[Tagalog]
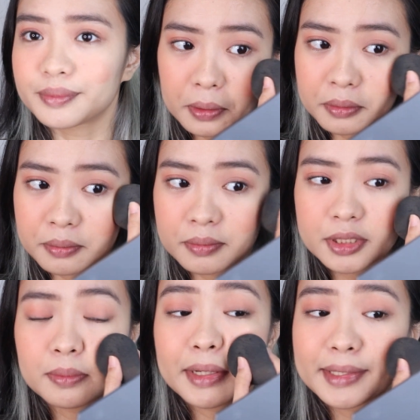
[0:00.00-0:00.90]
Anong
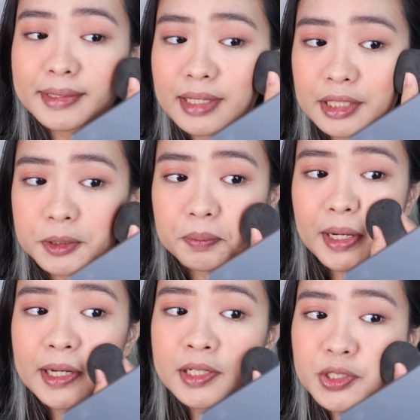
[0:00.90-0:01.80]
mas maganda?
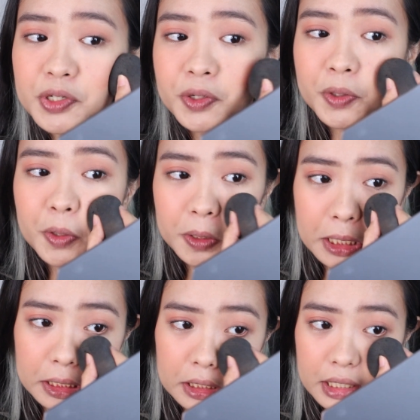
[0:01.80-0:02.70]
Sponge o
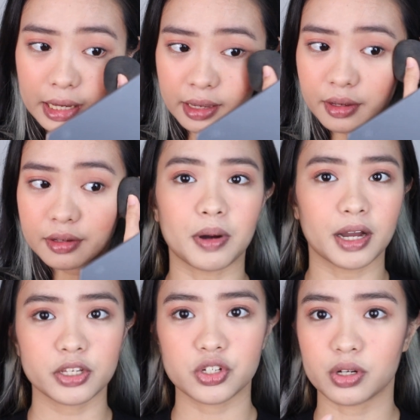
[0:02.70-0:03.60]
dalire?
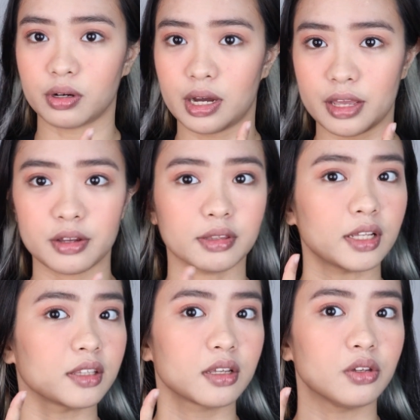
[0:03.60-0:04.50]
Sponge, so, oh. ayan,
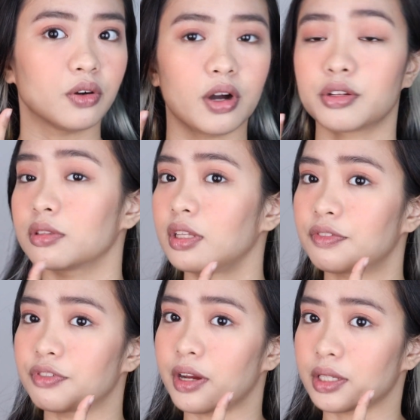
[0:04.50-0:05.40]
tignan nyo kung anong
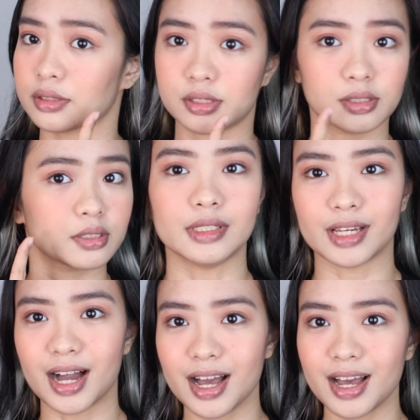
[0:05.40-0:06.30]
difference.
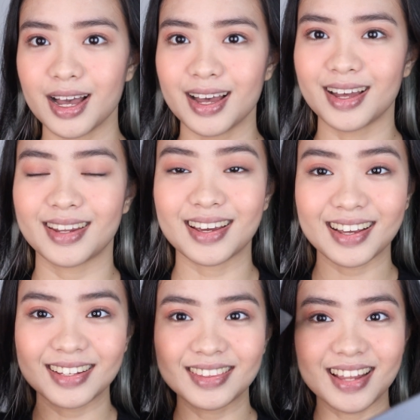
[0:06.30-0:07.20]
Yan! Ang
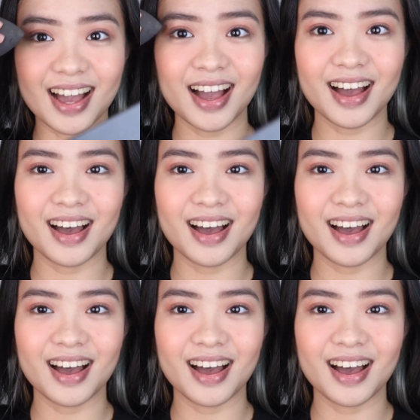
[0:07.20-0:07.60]
ganda!